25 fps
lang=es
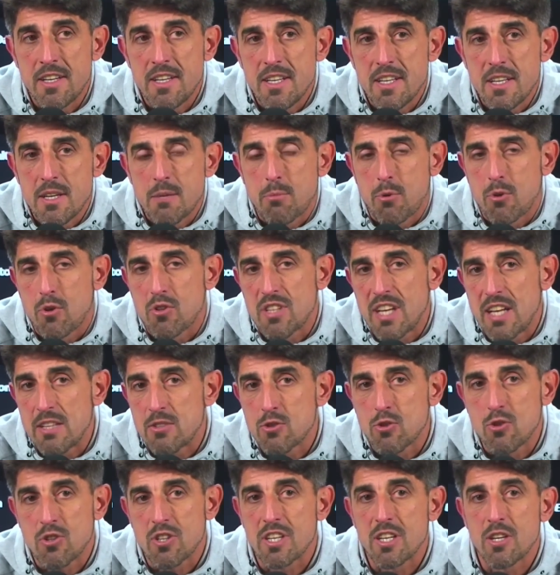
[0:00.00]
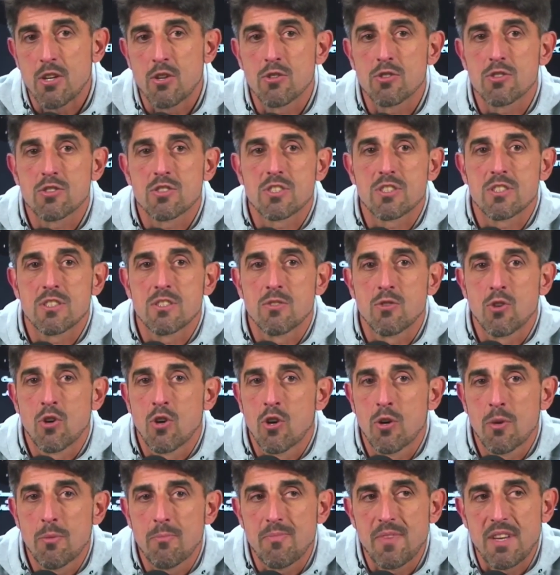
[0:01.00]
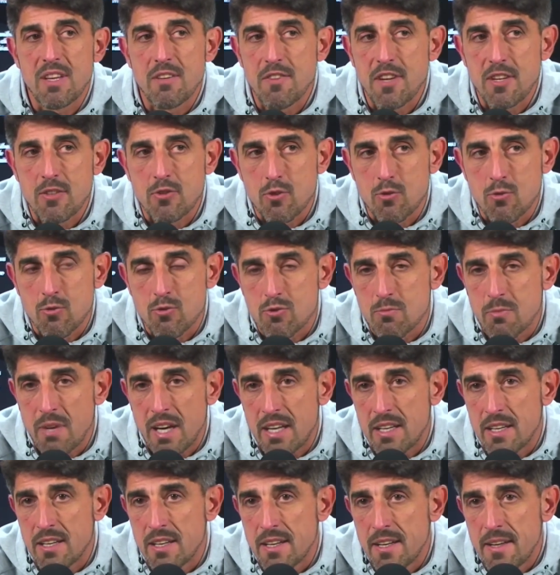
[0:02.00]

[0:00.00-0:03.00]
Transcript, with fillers: Por lo tanto, Ríos no y Víctor Guzmán